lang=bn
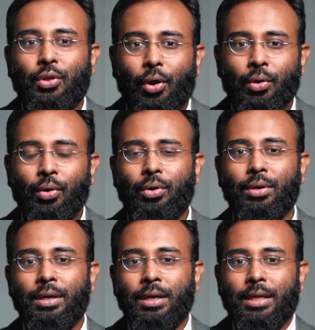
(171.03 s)
তখন
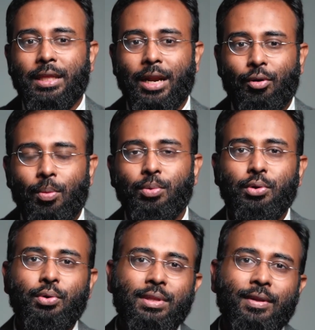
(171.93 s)
তার
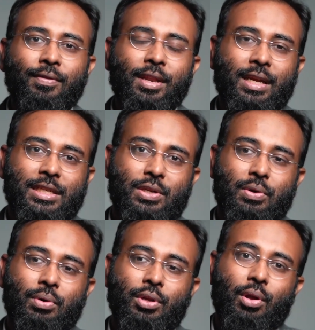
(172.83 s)
কর্মদক্ষতা ফিরে
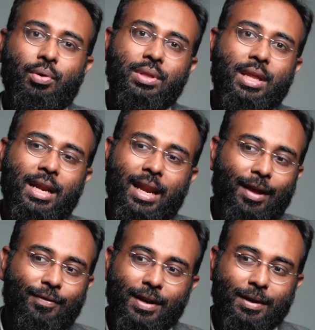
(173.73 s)
আসলো তখন তার
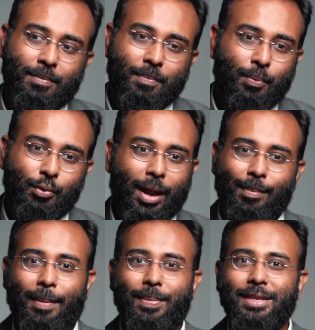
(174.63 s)
লাইফের পুরো
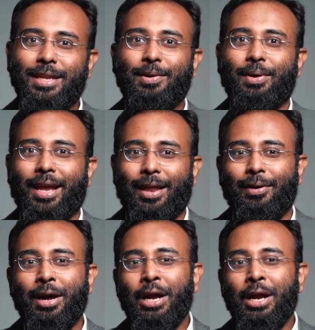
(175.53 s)
ম্যাপিং ঠিক হয়ে গেল